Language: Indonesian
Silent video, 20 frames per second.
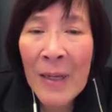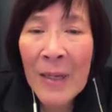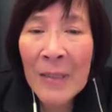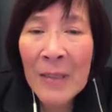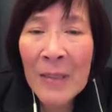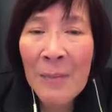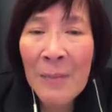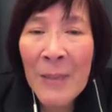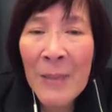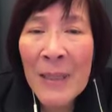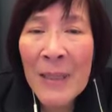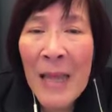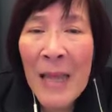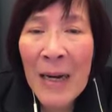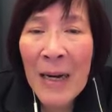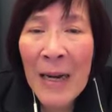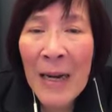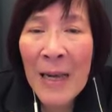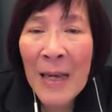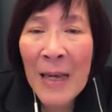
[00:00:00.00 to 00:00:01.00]

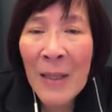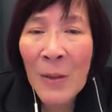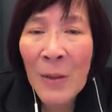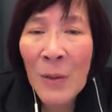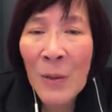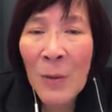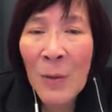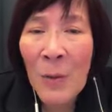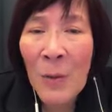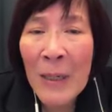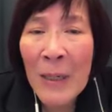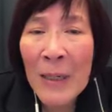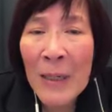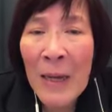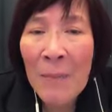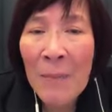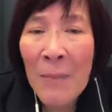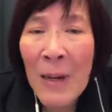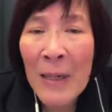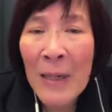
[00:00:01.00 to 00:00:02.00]
Sementara itu
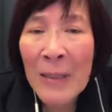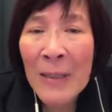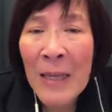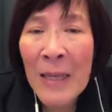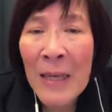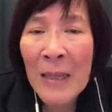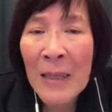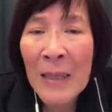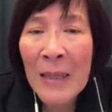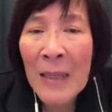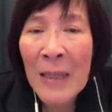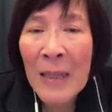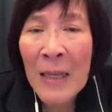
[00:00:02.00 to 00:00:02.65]
keluarga Martin